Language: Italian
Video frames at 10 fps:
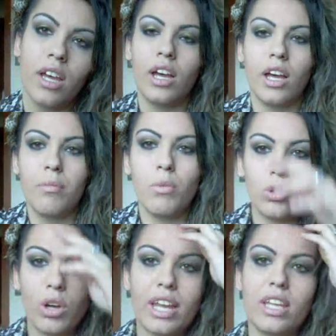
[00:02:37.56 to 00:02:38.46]
eh,
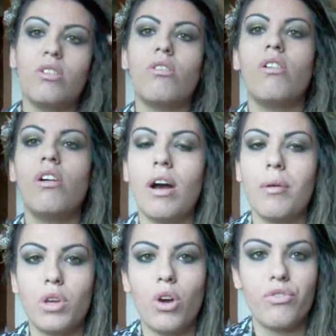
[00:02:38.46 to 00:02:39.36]
molto carino a
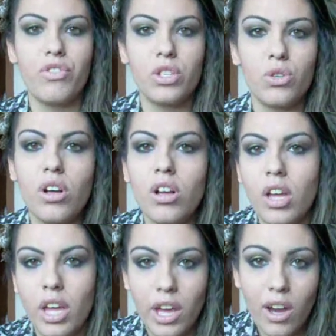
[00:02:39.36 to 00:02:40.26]
mio avviso
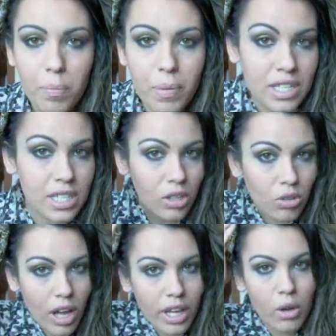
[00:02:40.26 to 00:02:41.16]
e ho
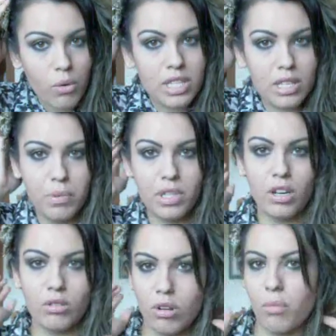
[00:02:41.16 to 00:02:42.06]
pensato anche a questa
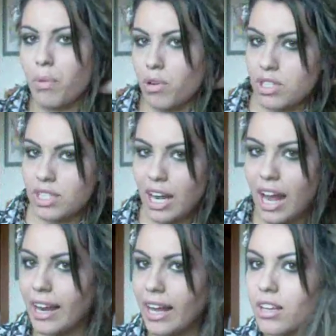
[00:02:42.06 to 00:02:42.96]
pettinatura un po'
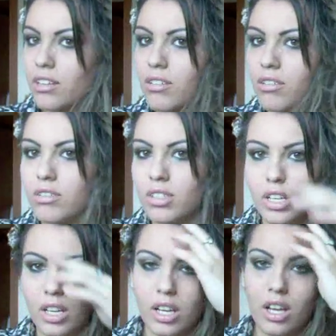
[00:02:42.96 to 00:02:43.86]
strana con
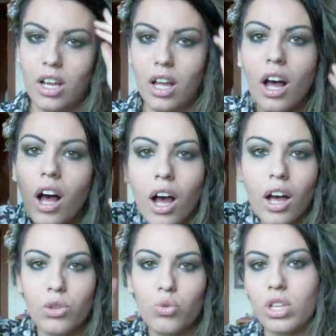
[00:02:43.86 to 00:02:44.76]

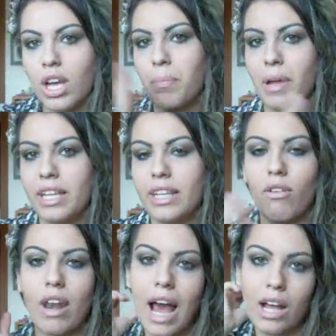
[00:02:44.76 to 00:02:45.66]
eh, tutti i capelli da
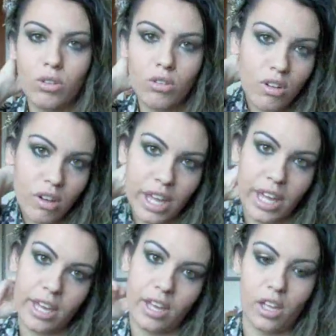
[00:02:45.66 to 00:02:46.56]
un lato
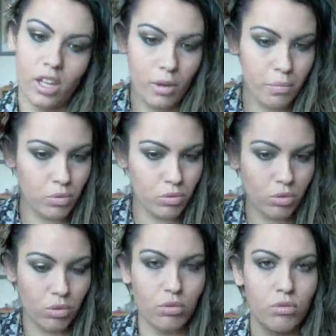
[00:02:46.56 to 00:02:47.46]
e eh,
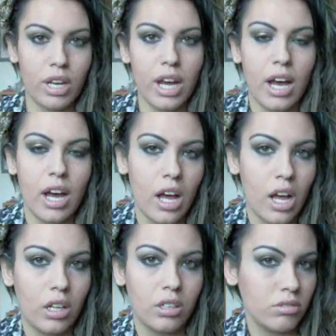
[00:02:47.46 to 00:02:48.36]
appunto
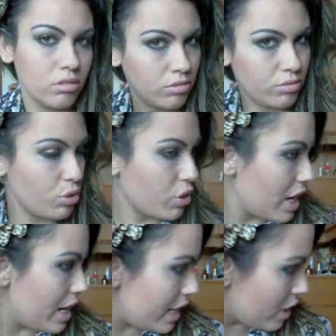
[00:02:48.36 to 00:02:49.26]
una, un
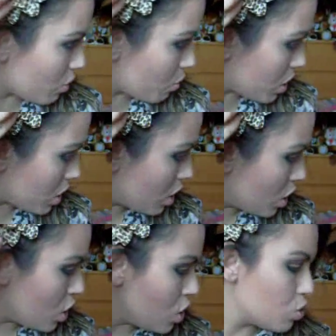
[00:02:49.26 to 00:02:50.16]
fiorellino qui
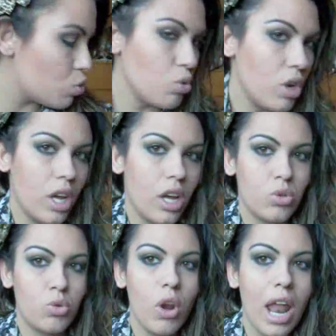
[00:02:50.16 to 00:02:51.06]
sul,
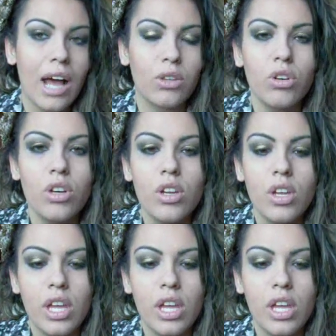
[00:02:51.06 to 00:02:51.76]
sul lato